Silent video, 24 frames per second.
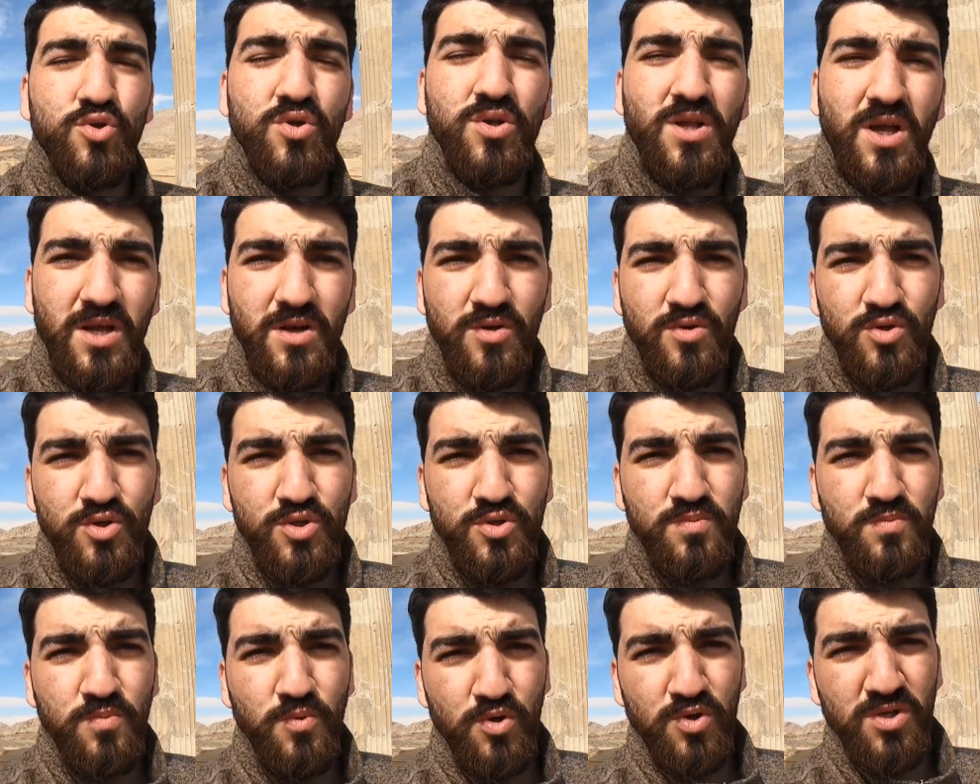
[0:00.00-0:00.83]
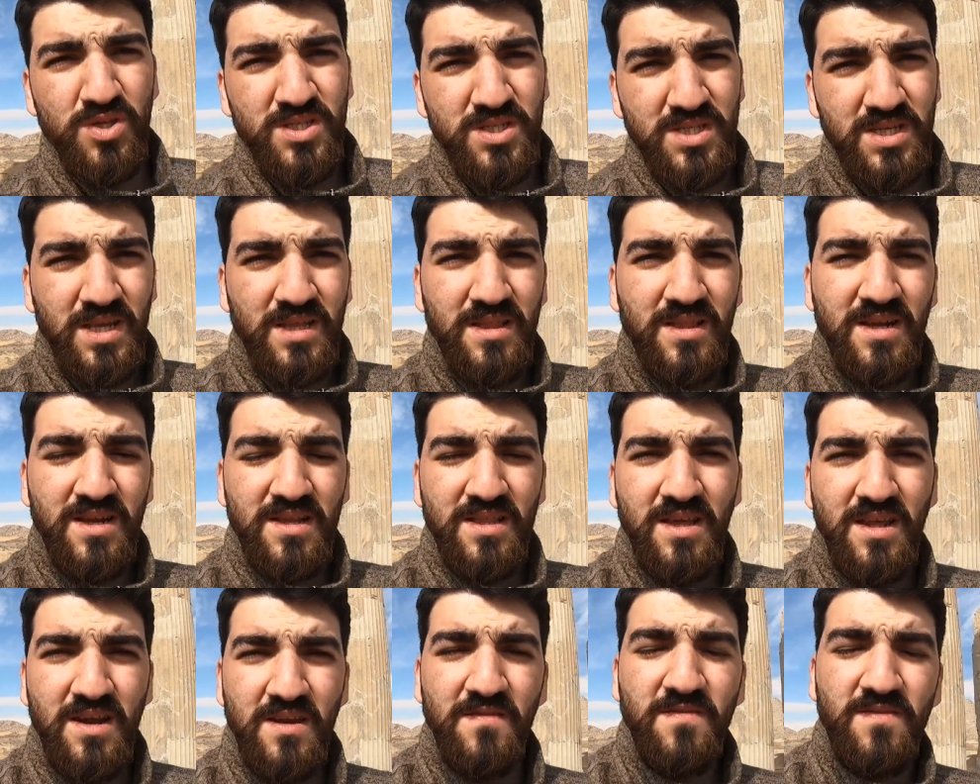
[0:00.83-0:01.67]
Darius Büyük İskender
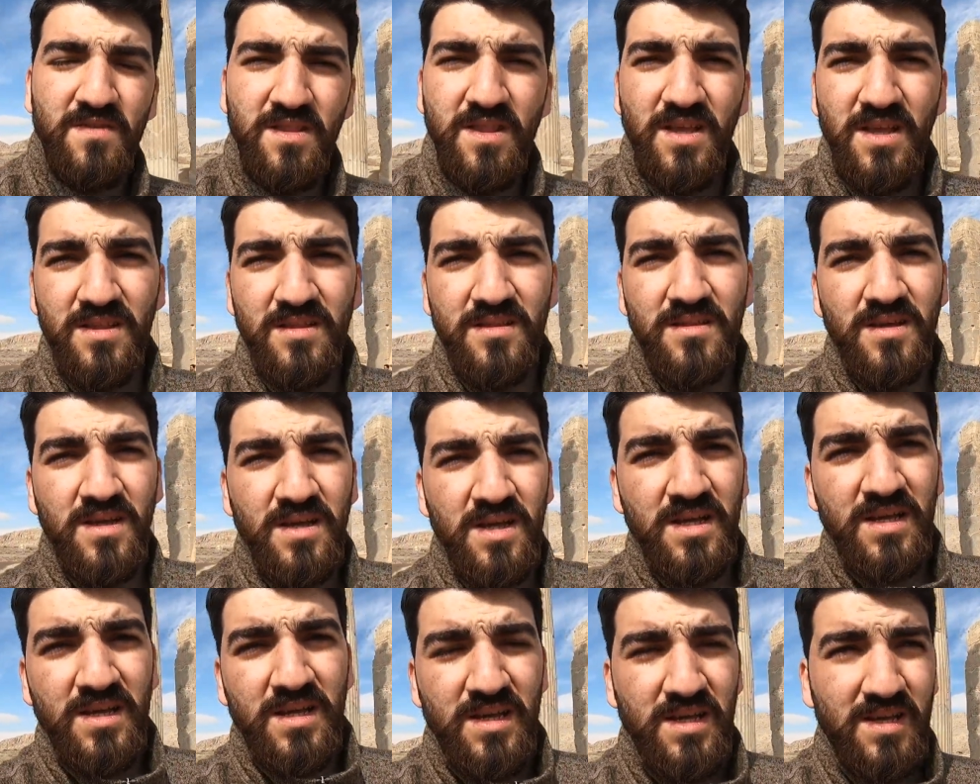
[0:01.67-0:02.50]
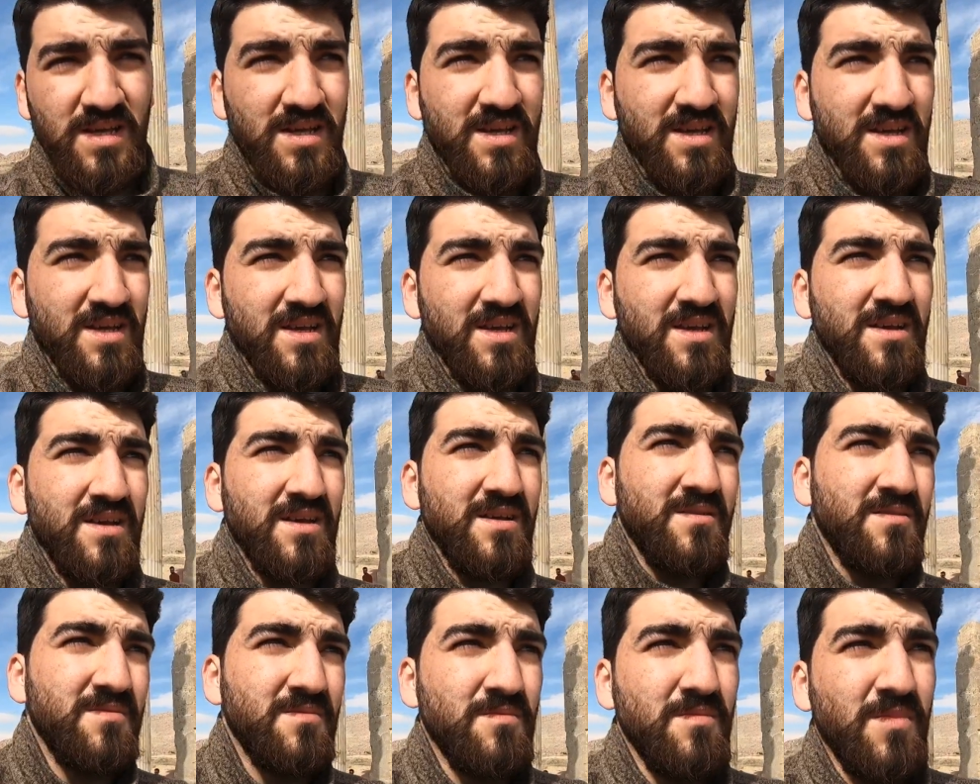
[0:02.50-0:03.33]
tarafından e,
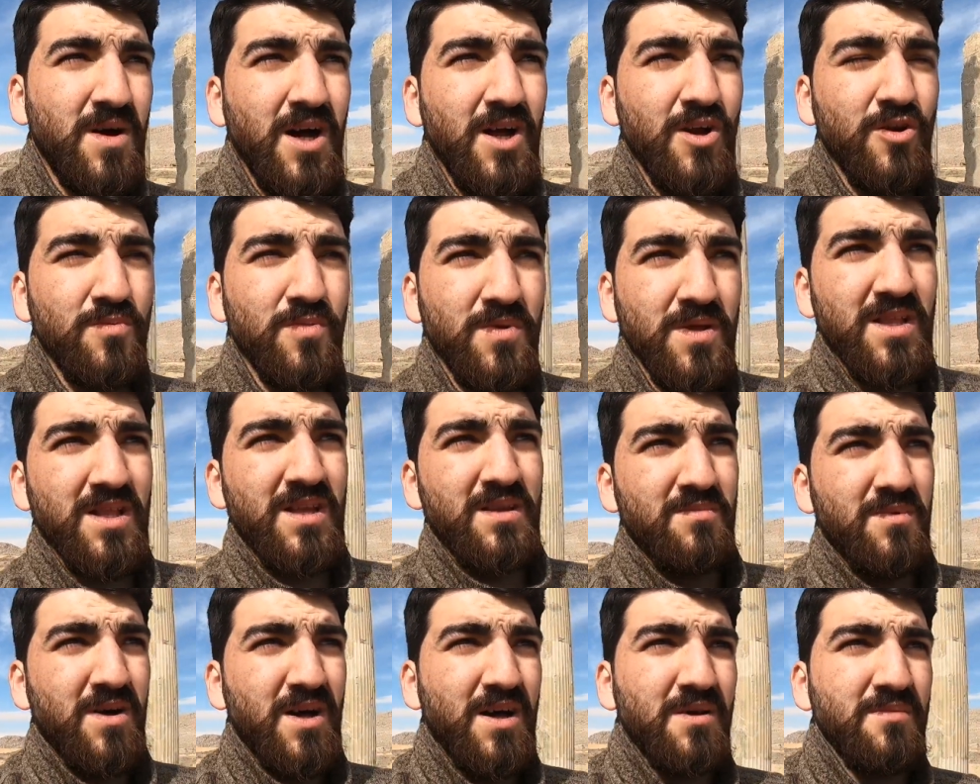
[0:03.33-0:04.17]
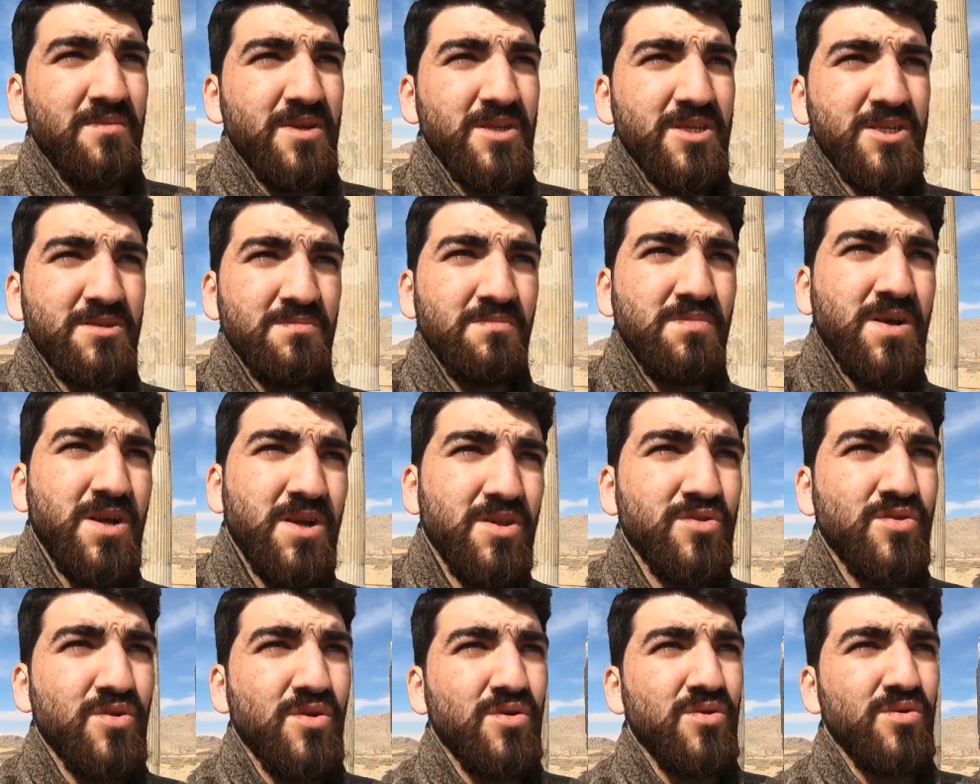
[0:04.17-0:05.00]
mağlup edilip Ahamenş
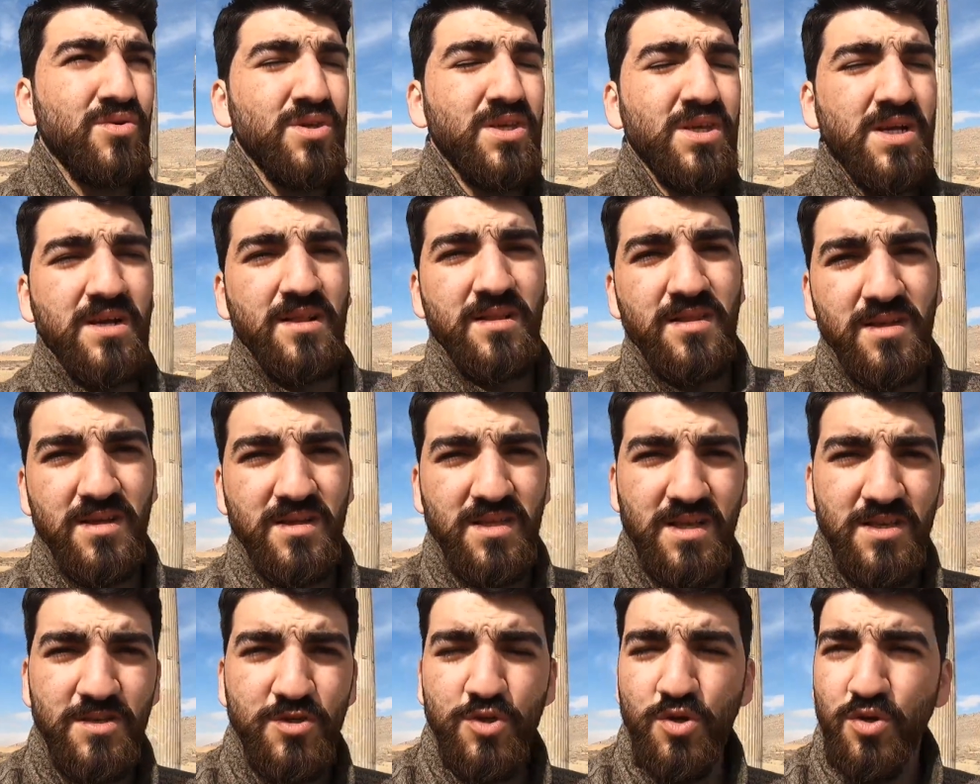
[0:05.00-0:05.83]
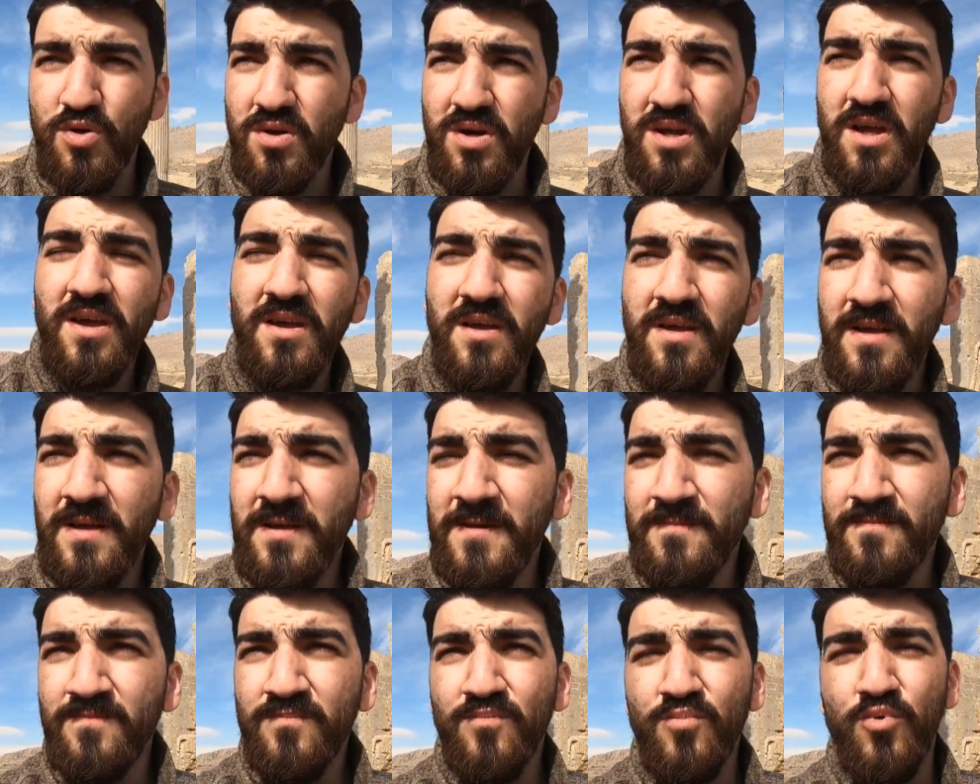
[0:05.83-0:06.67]
İmparatorluğu yıkıldıktan sonra
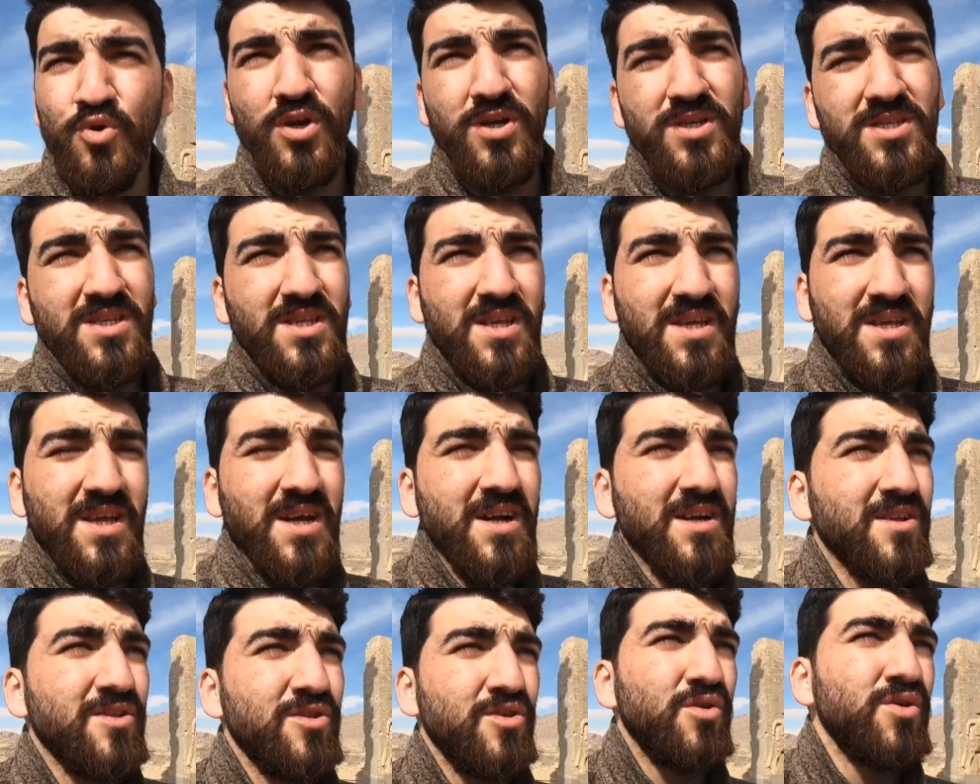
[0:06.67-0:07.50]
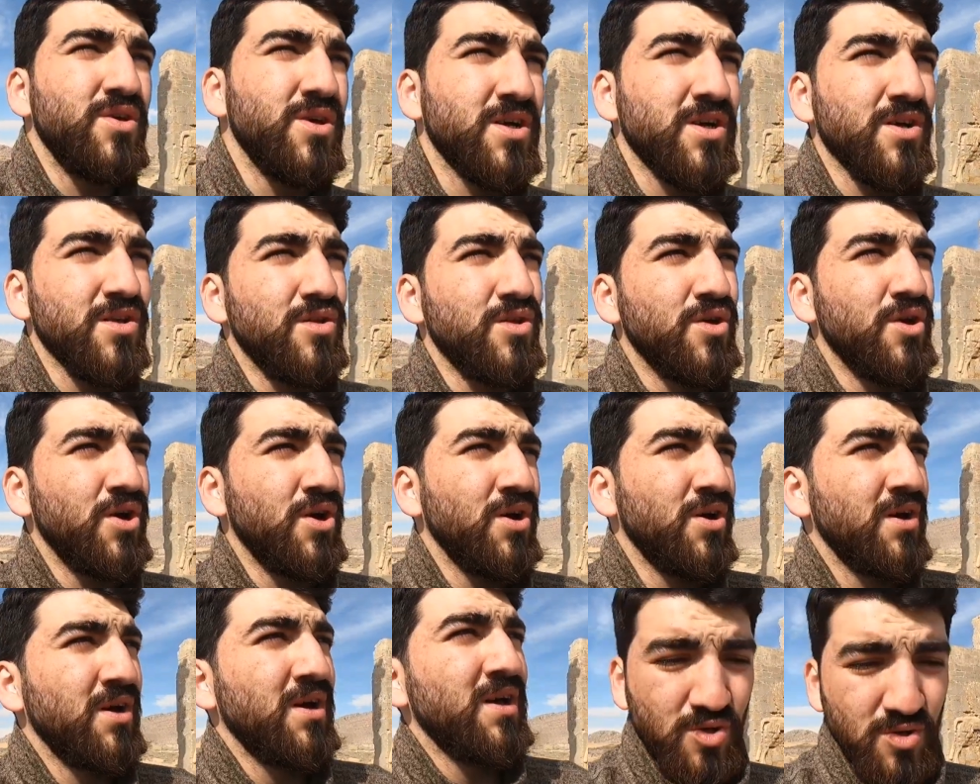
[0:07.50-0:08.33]
burası da yakılıyor
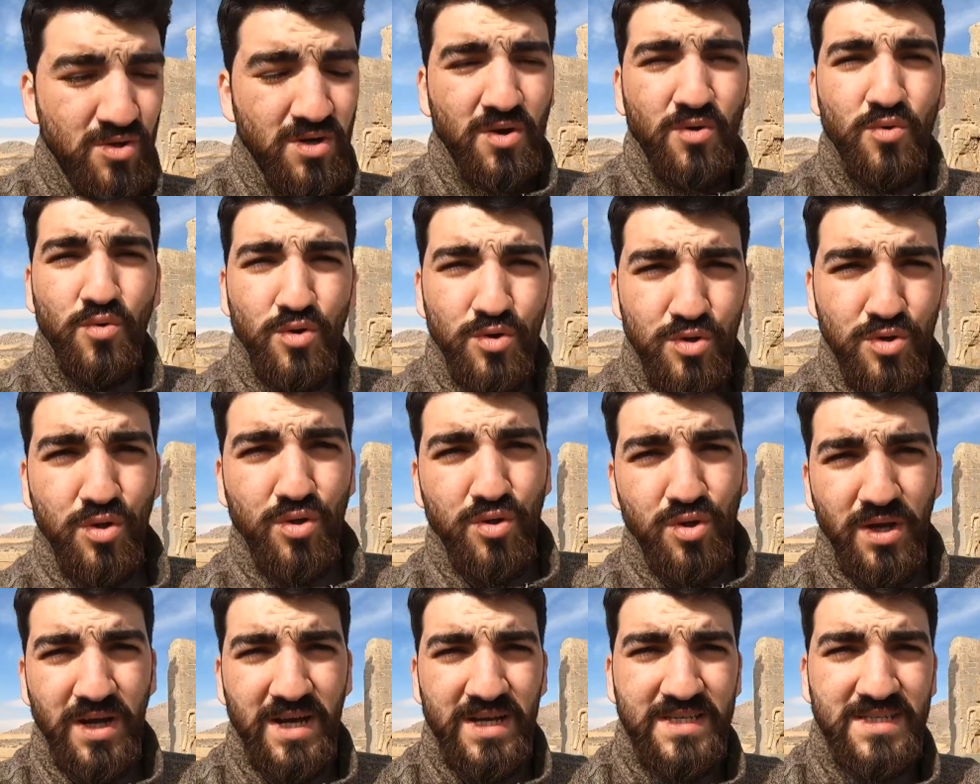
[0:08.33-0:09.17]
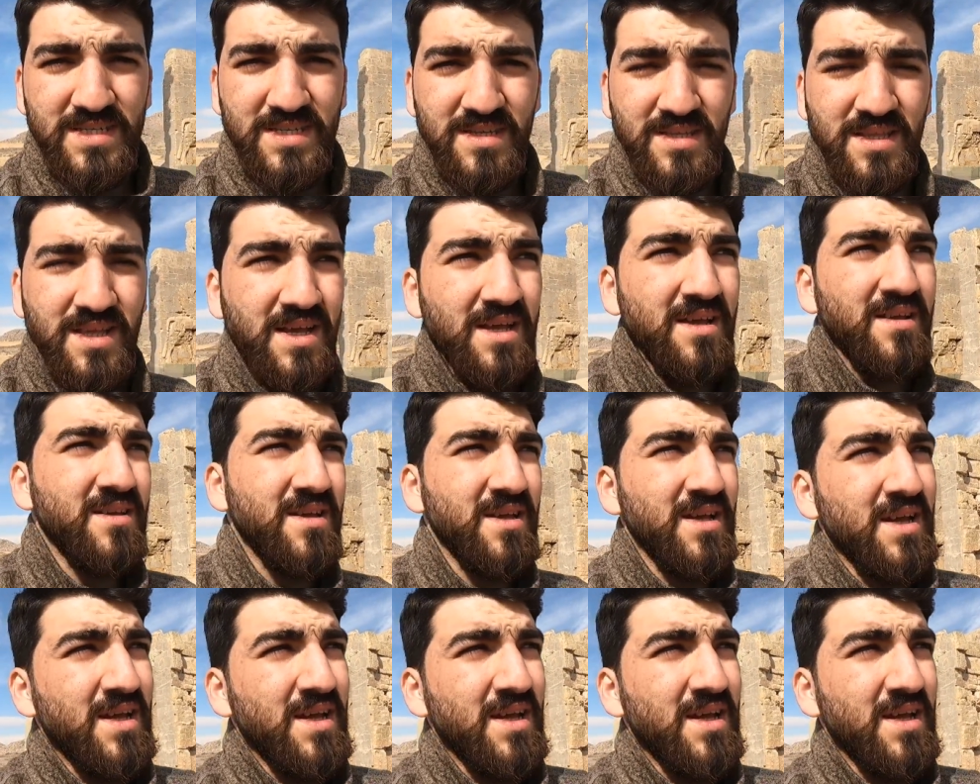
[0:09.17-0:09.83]
yıkılıyor sonra unutuluyor aslında